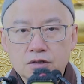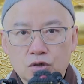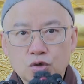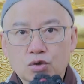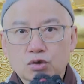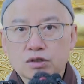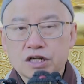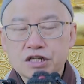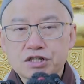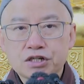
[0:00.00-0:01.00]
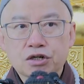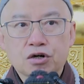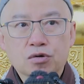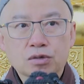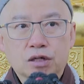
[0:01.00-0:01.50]
如果说人心
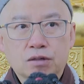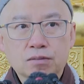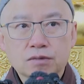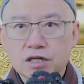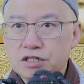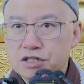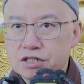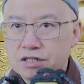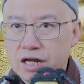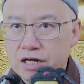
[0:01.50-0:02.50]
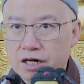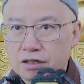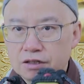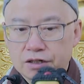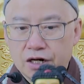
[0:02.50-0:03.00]
厚道，人心善良，
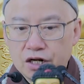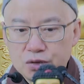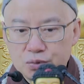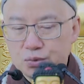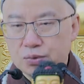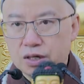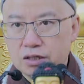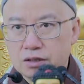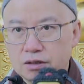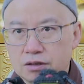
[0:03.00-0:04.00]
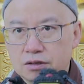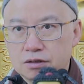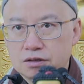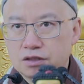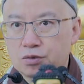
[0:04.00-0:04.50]
那个雨啊，
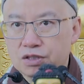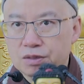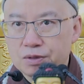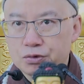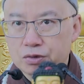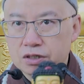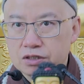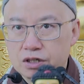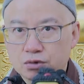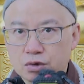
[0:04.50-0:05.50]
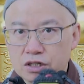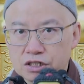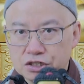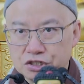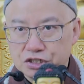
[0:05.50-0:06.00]
称为什么雨呢？叫做
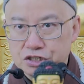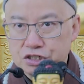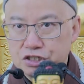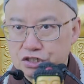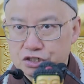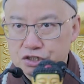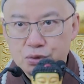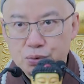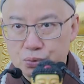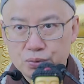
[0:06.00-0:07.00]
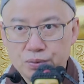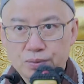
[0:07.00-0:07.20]
及时雨，